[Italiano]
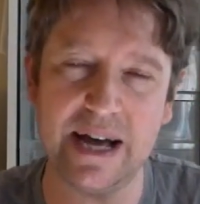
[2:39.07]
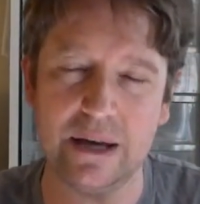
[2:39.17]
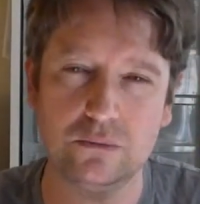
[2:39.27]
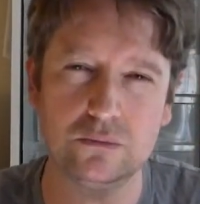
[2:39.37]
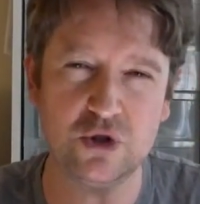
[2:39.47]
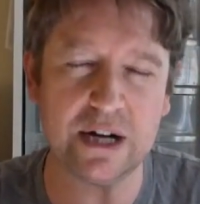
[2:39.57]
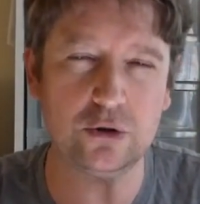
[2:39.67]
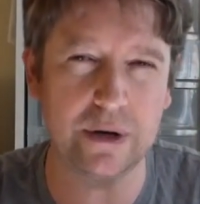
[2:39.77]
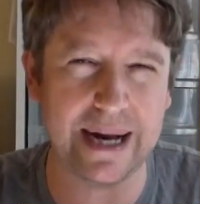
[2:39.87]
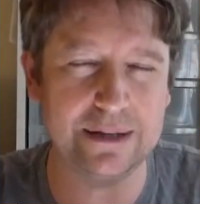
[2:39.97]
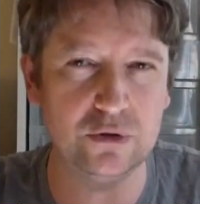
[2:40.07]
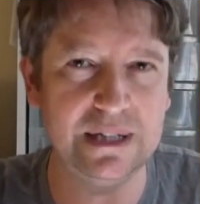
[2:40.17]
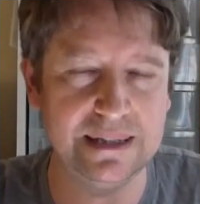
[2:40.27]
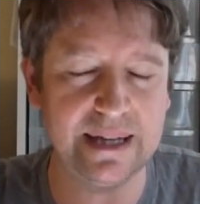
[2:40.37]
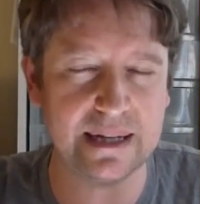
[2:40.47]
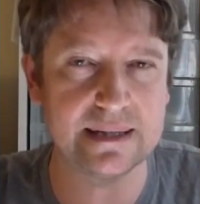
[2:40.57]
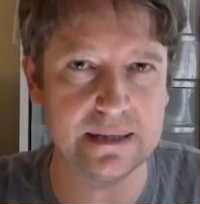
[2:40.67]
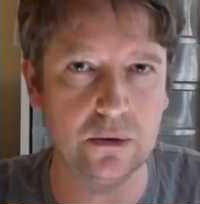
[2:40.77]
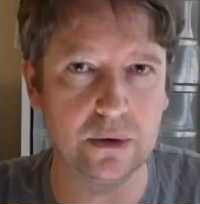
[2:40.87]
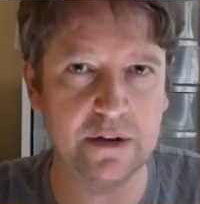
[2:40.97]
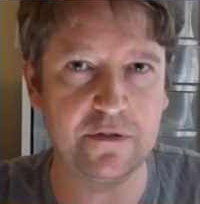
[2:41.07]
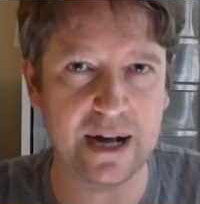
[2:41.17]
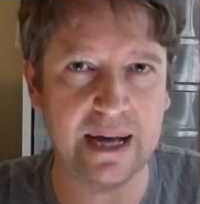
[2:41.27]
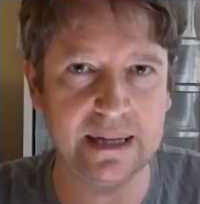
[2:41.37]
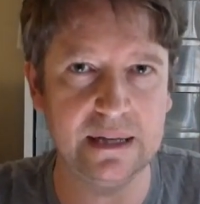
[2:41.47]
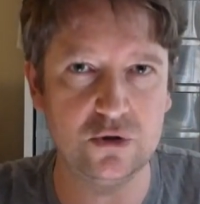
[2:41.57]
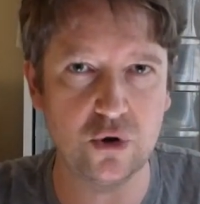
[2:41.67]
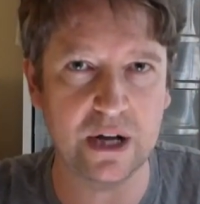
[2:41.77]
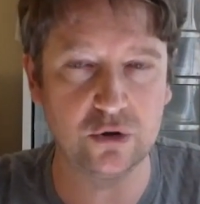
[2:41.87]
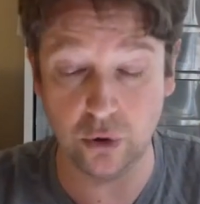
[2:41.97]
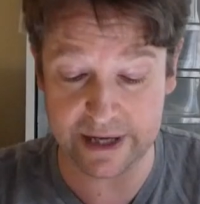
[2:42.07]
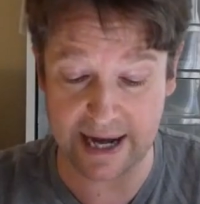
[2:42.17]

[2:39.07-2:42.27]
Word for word: anche un certo grado di interazione fra i giocatori,